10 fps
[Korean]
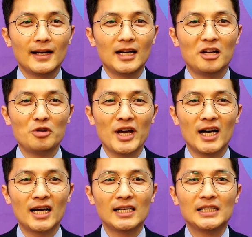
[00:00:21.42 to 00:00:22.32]

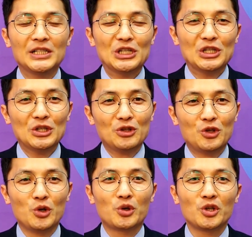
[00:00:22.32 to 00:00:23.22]
할렐루야!
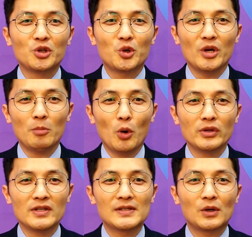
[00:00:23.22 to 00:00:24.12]
뉴욕 기둥교회
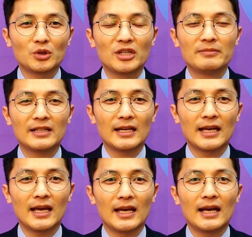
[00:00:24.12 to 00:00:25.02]
모든
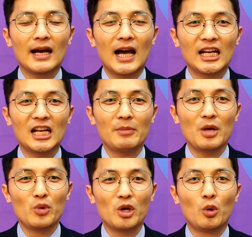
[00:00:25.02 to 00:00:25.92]
성도님들에게
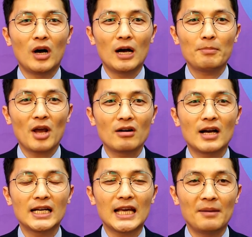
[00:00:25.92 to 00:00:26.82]
하나님의 위로와
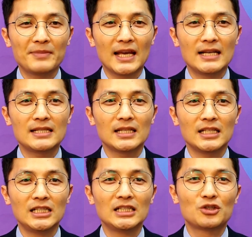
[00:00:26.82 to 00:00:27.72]
평강이 함께
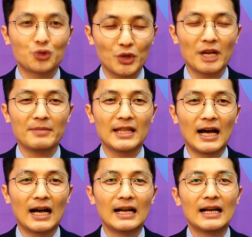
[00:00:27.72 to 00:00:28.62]
하시기를
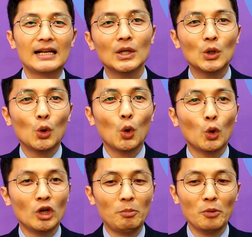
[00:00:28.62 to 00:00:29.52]
축원합니다.
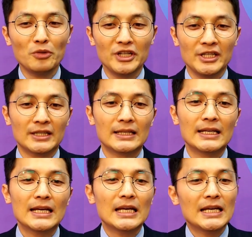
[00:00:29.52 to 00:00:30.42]
오늘 본문은
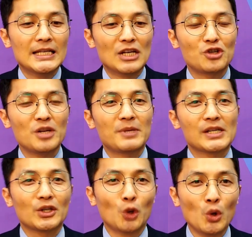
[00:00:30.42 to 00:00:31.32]

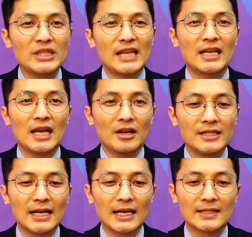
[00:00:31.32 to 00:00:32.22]
예수님께서 논쟁의
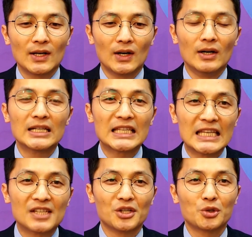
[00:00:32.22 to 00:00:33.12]
현장에서
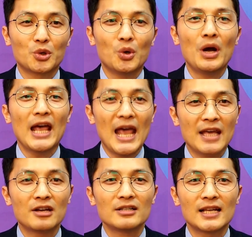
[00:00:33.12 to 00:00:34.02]
기적으로
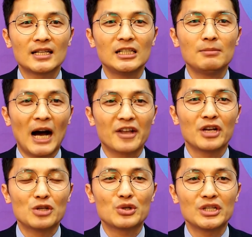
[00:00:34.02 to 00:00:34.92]
해결책을
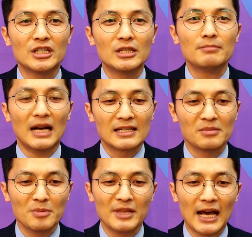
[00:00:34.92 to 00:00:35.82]
마련해 주시는
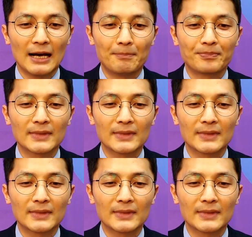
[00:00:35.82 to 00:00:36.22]
말씀입니다.